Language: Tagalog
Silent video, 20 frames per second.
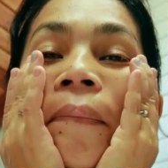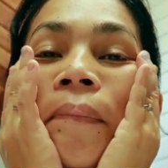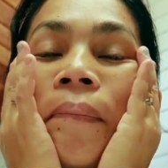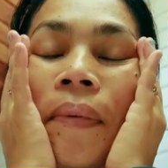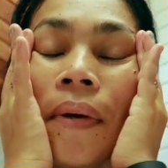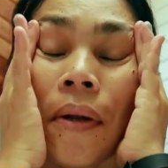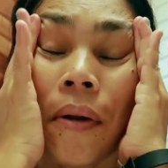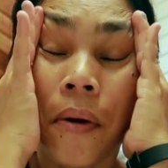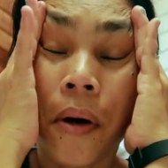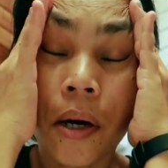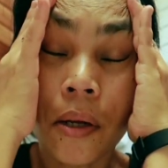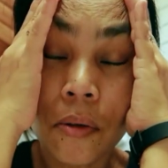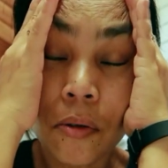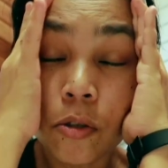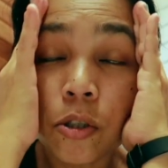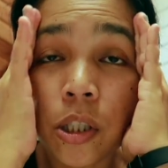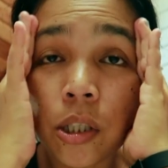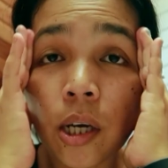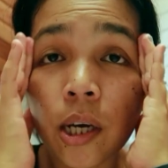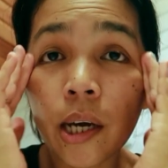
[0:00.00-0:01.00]
Pero ano
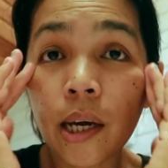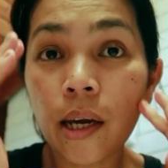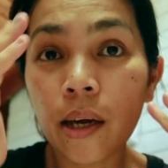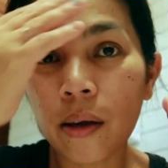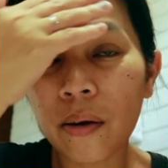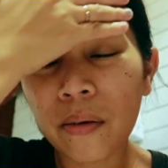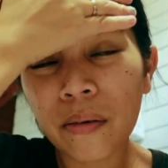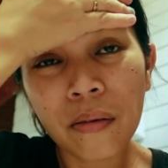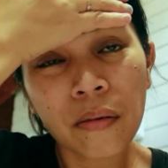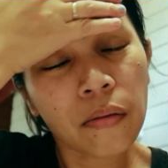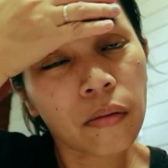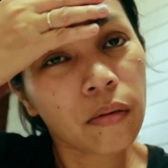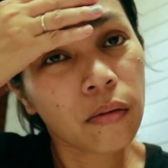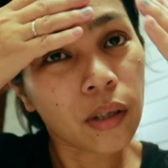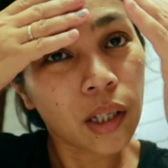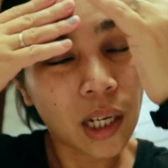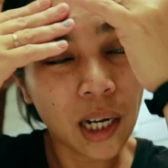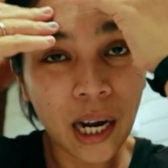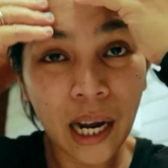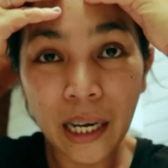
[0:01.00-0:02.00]
siya eh
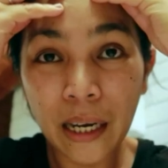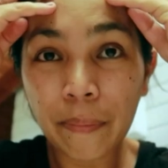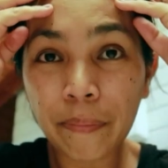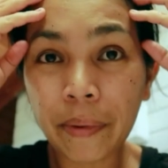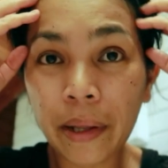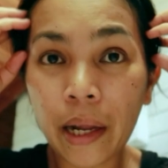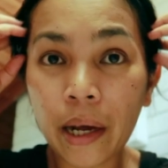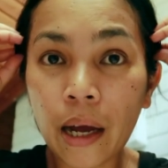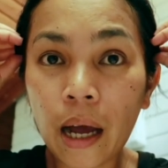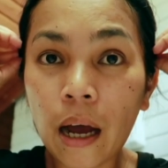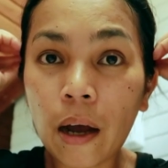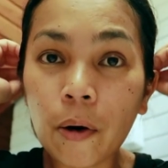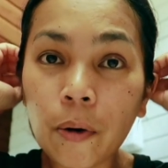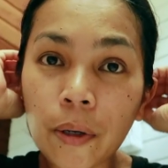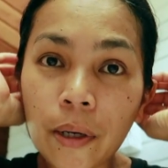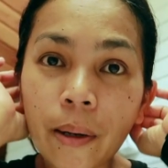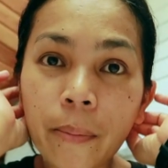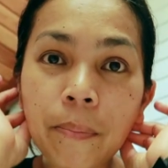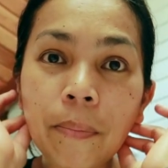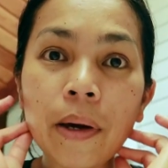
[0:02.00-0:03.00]
naghanap talaga ako
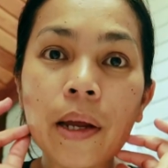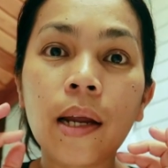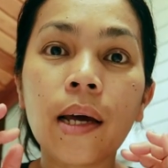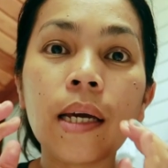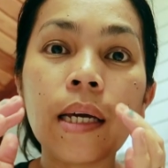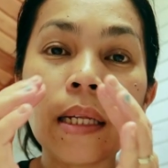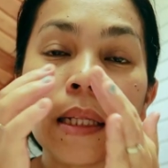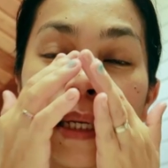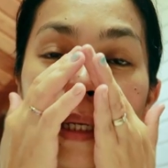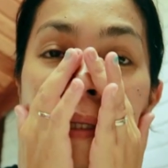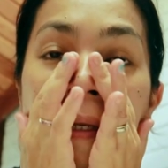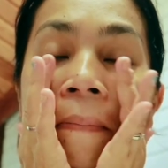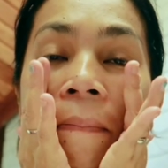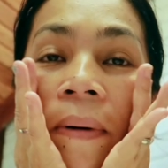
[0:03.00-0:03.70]
ng para hindi na